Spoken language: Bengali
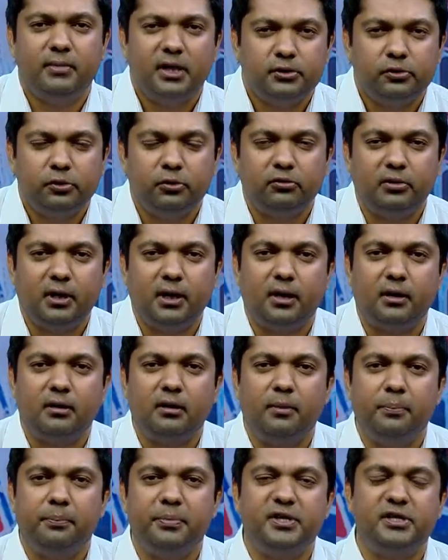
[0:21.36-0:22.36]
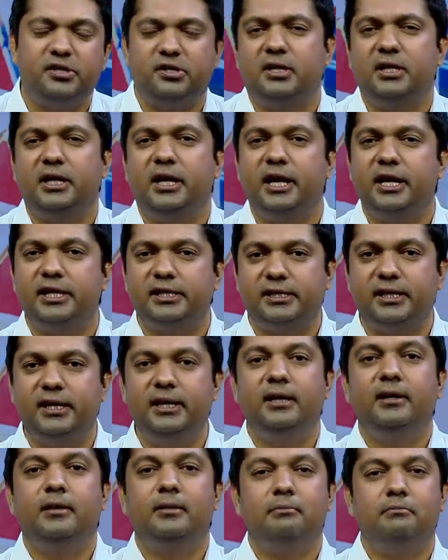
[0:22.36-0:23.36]
মাসুদ রানা কম্পিটিশনে এসে
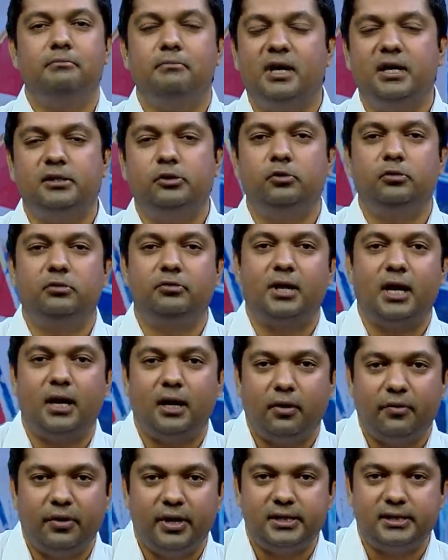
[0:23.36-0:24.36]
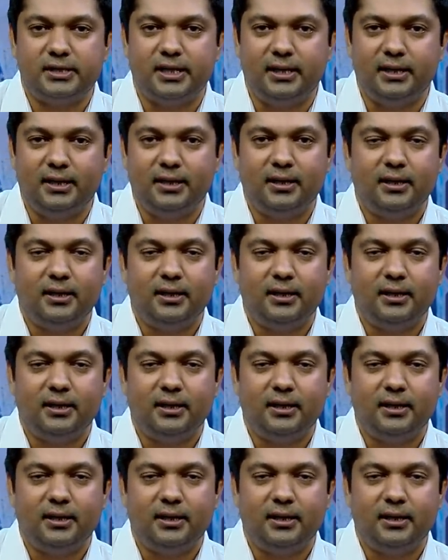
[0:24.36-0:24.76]
মাসুদ রানা হয়েছেন